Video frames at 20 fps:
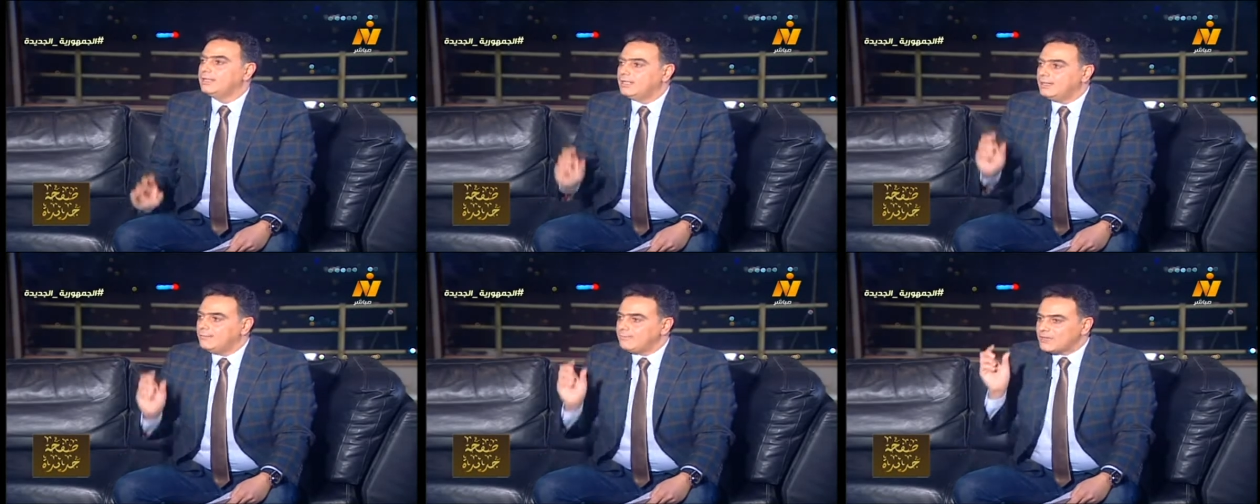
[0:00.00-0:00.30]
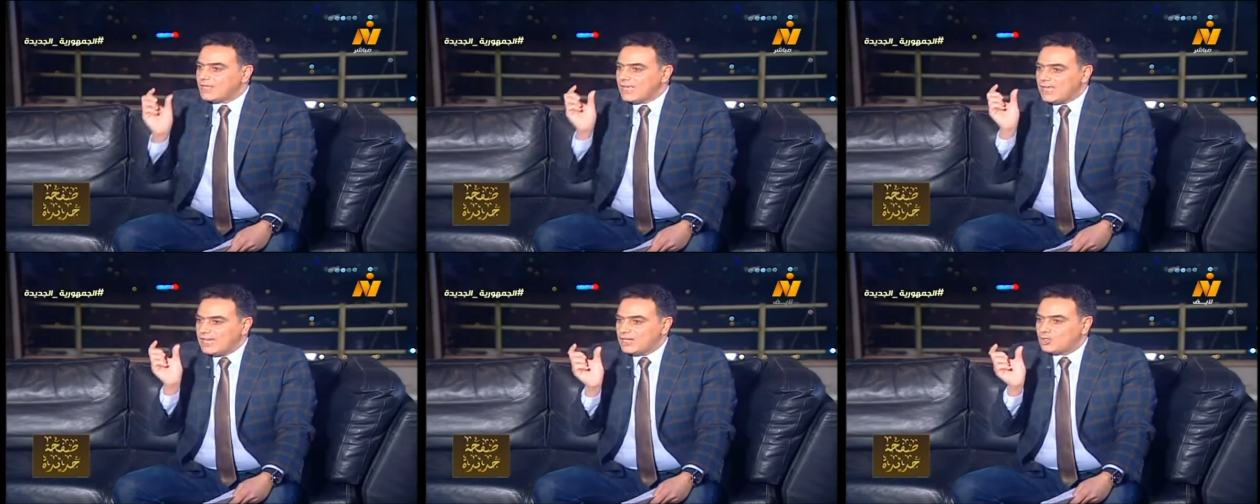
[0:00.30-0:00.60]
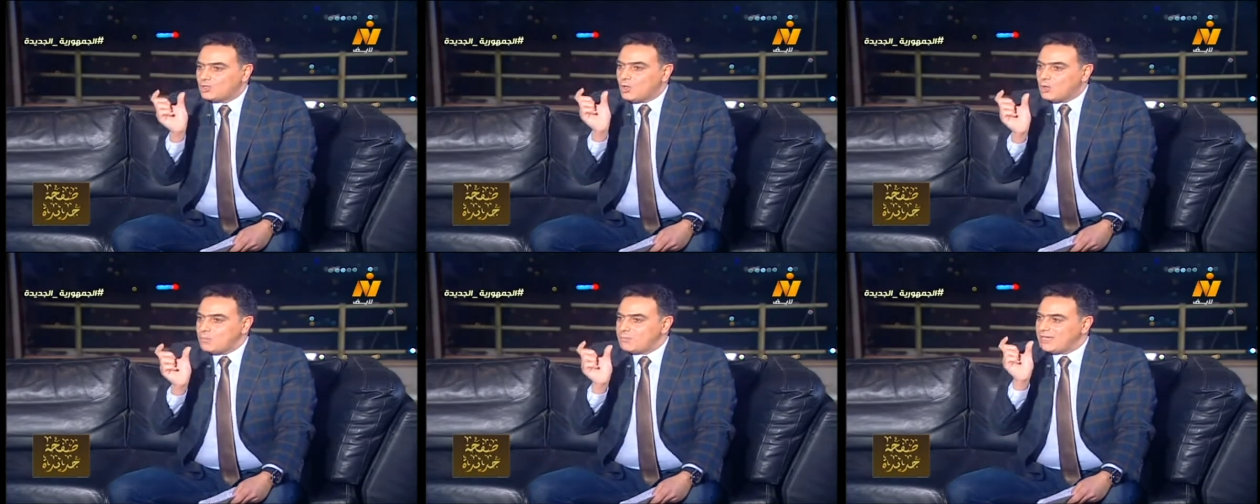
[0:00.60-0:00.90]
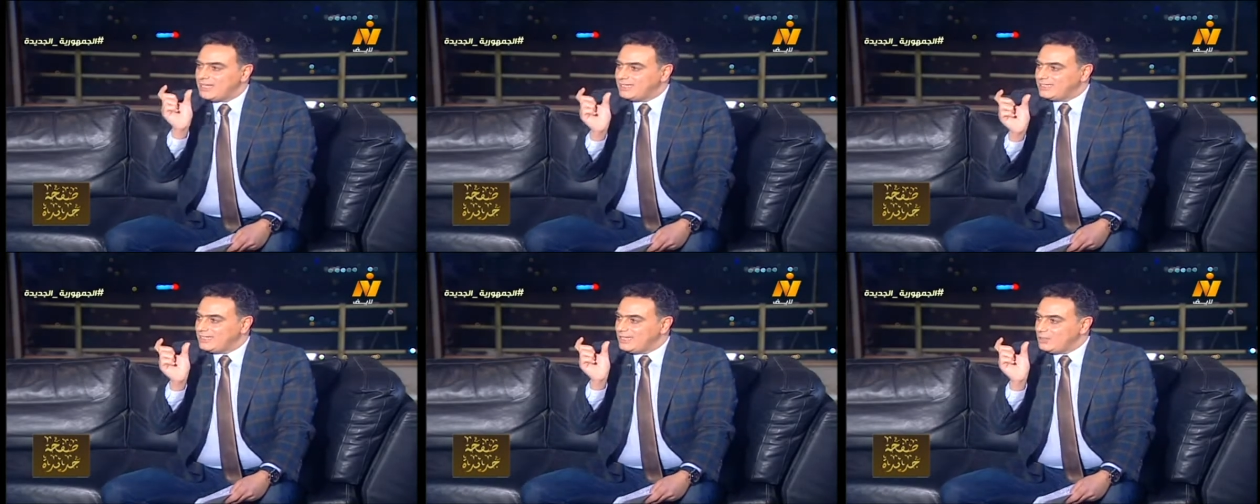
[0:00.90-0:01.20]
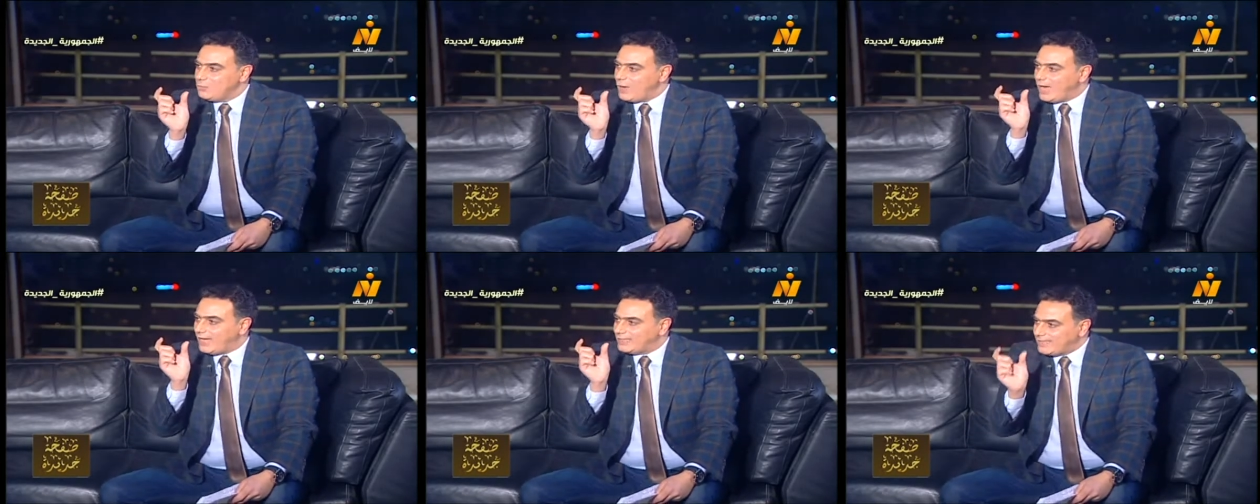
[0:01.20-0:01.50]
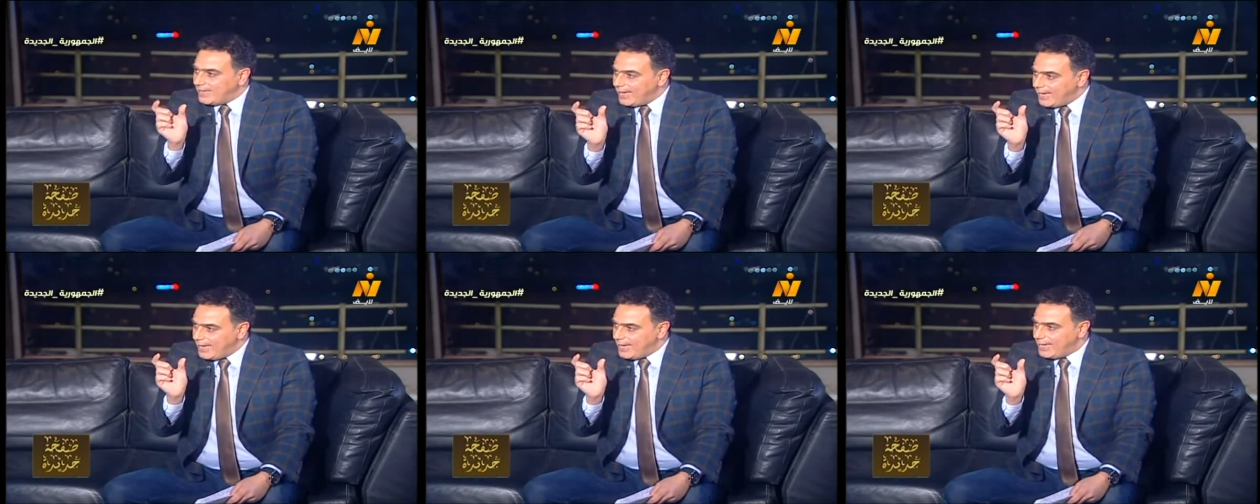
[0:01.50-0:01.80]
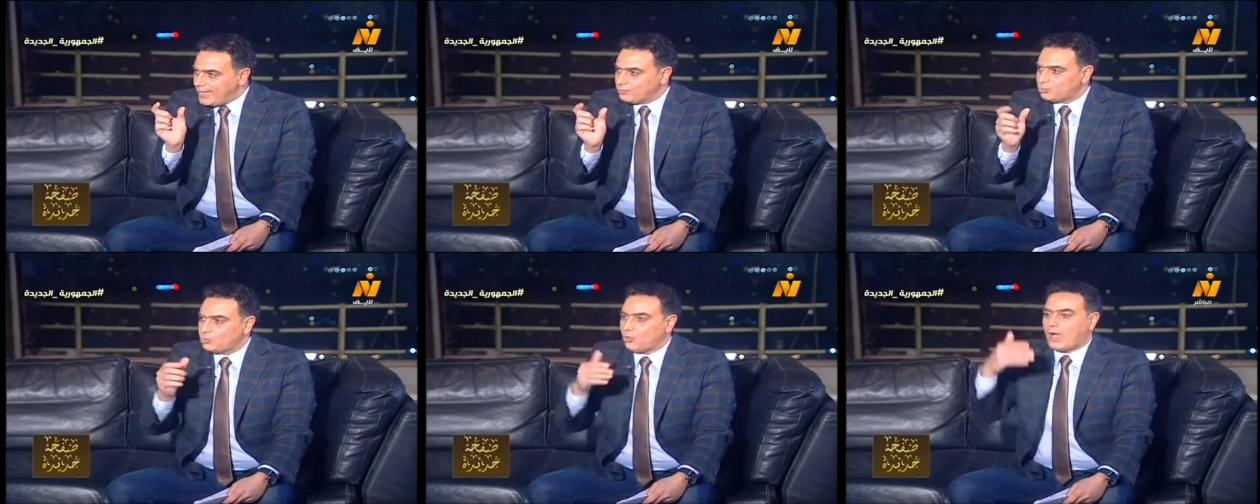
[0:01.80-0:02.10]
نعم. الجملة دي
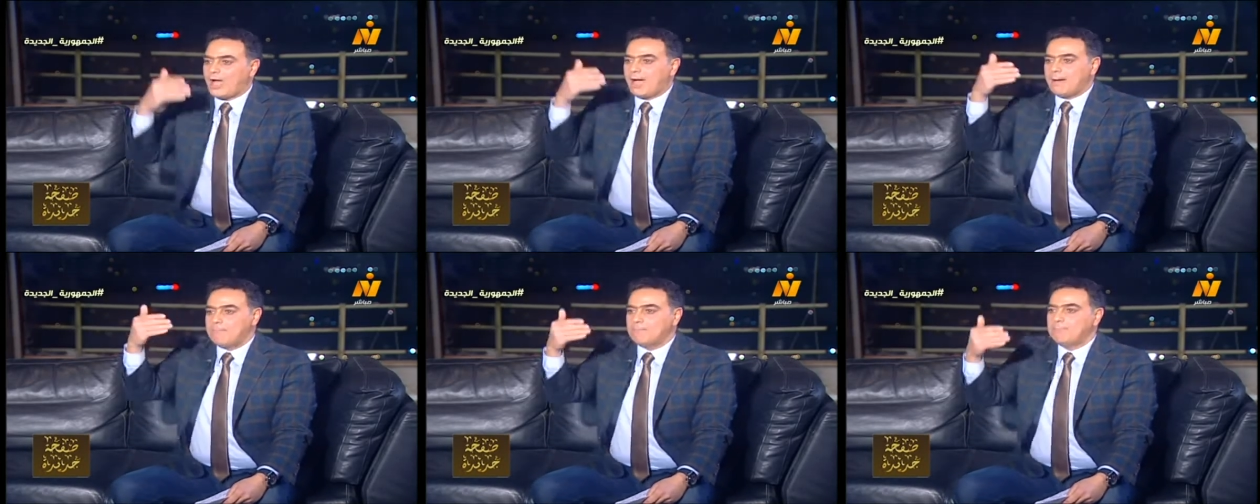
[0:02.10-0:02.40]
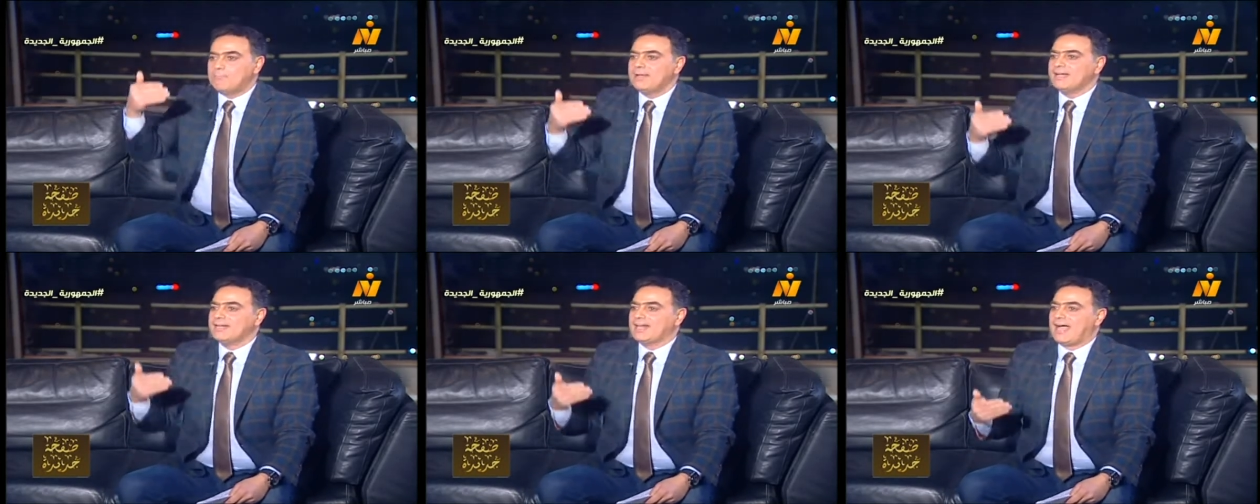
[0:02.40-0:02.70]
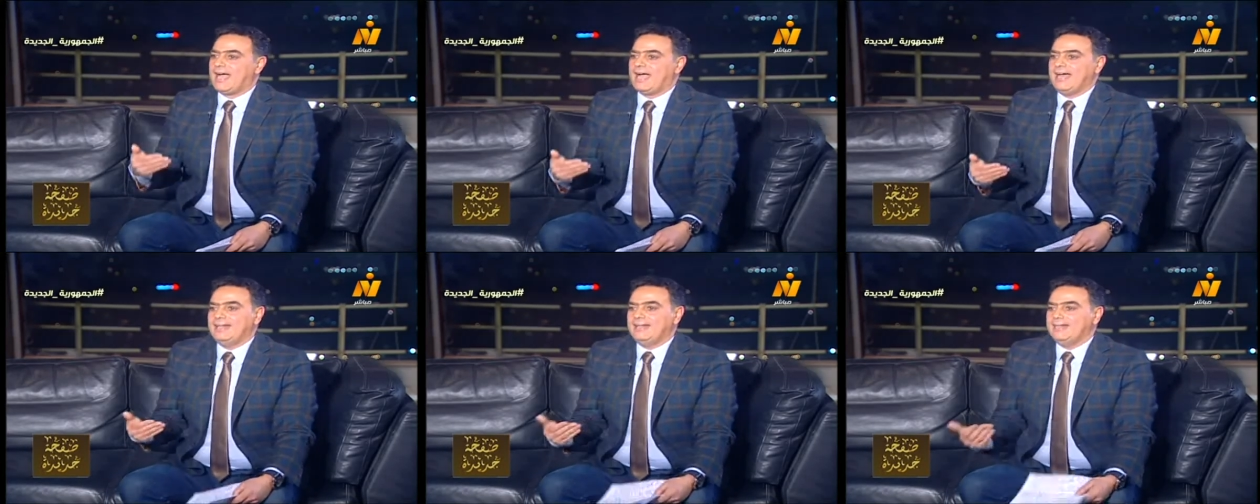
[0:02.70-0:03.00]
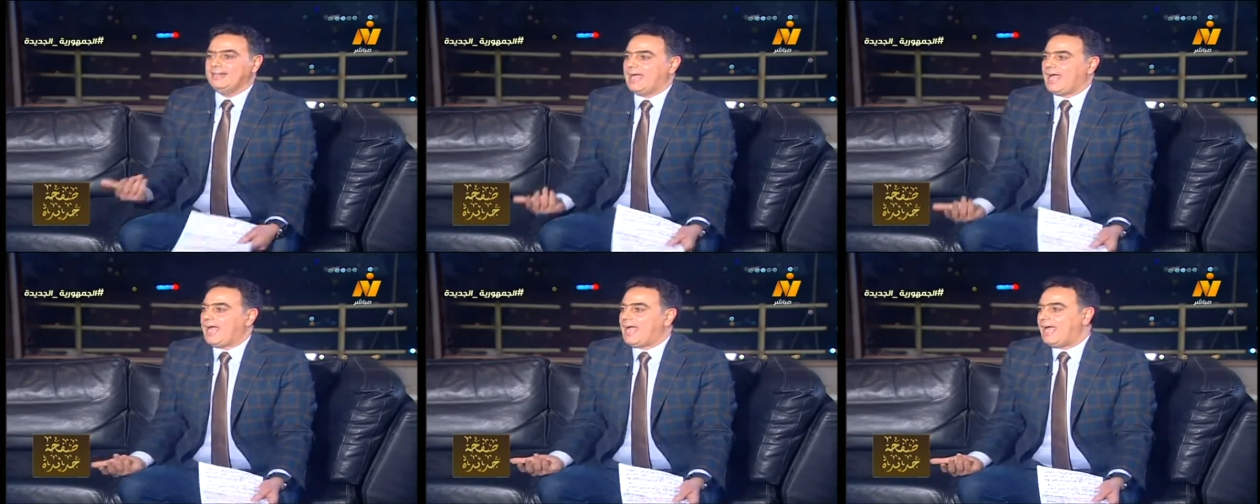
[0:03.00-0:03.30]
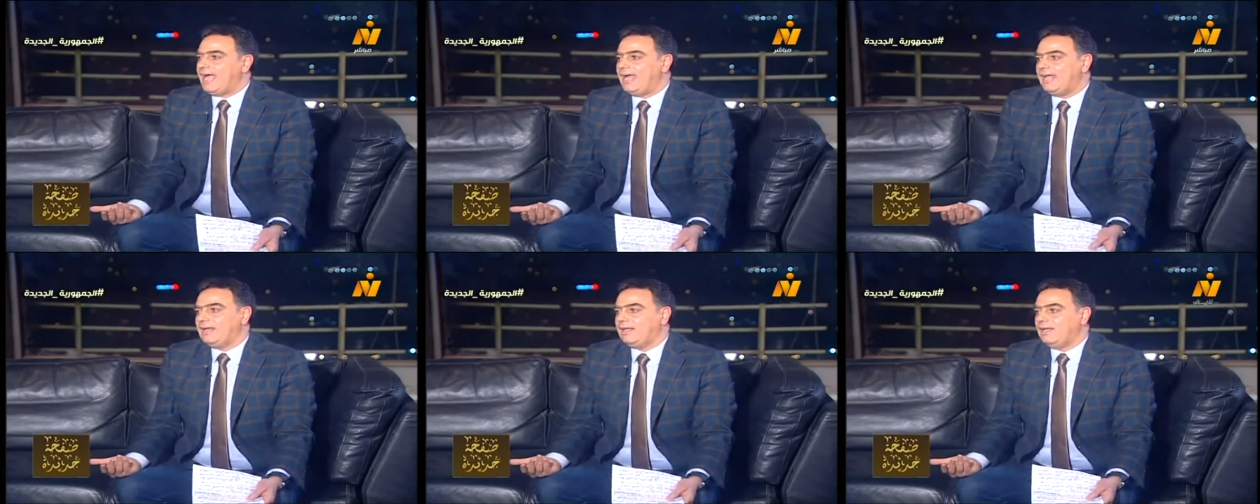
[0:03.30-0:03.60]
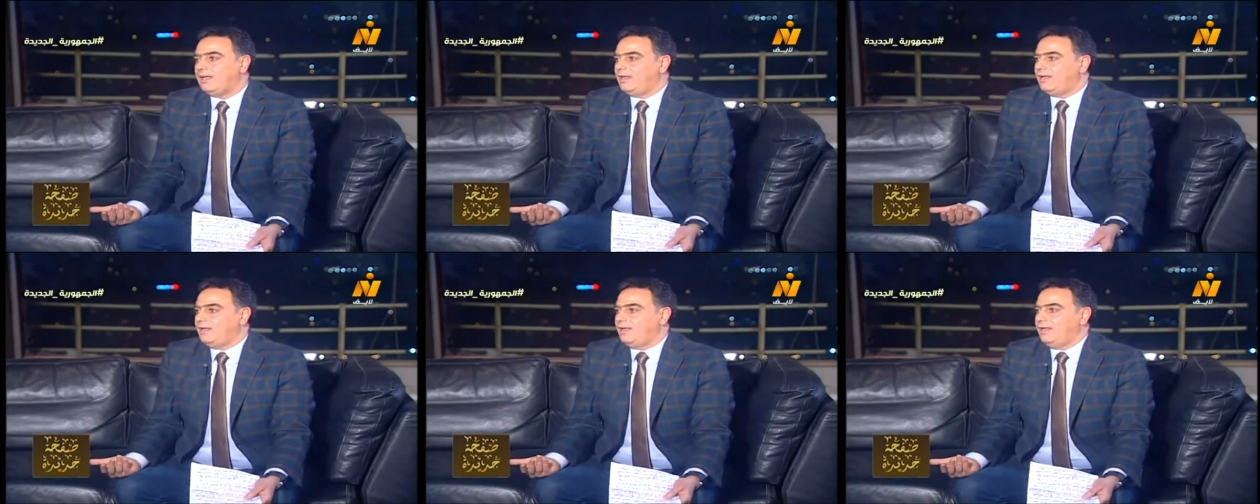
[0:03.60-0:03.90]
لوحدها تعبر عن حالة